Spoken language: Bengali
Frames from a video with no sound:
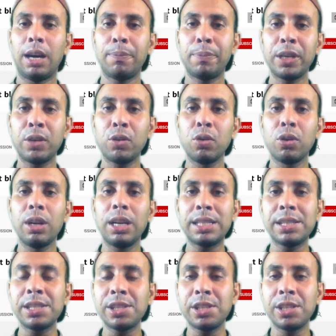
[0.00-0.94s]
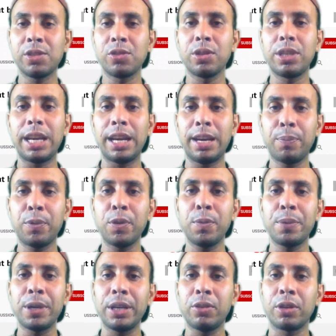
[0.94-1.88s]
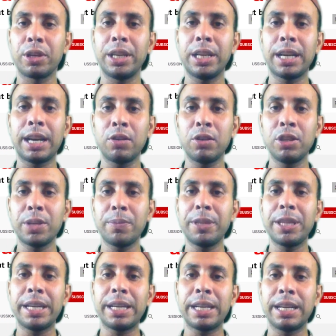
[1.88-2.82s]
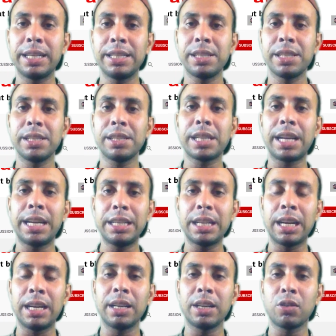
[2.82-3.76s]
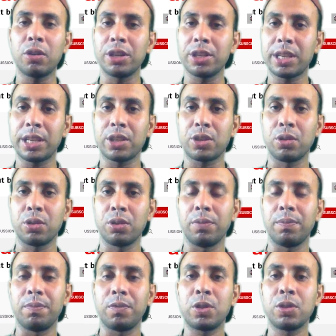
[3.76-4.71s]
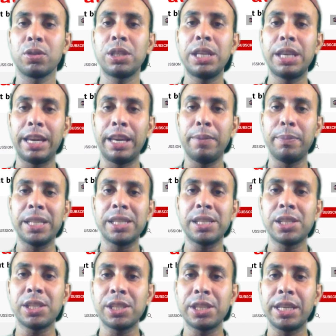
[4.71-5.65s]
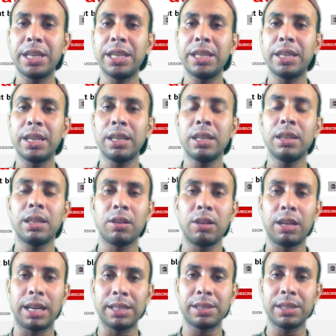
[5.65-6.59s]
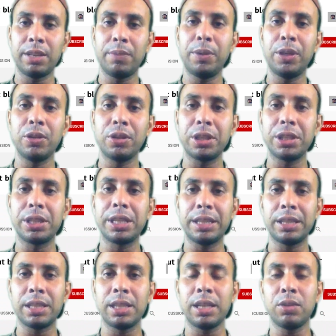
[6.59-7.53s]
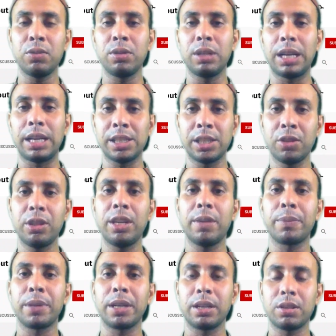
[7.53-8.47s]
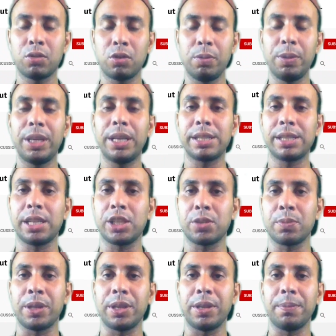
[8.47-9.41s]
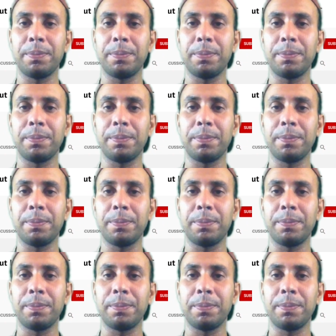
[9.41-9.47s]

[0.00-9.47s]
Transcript: আপনার গুগল অ্যাডসেন্সটি যদি অ্যাপ্রুভ না করে কারণ হিসেবে দেখা যে সাইট আন্ডার কনস্ট্রাকশন যদি এই মেসেজটি দেখিয়ে থাকে তাহলে আজকের এই ভিডিওটি দেখতে থাকুন আশা করি আপনার খুবই কাজে আসবে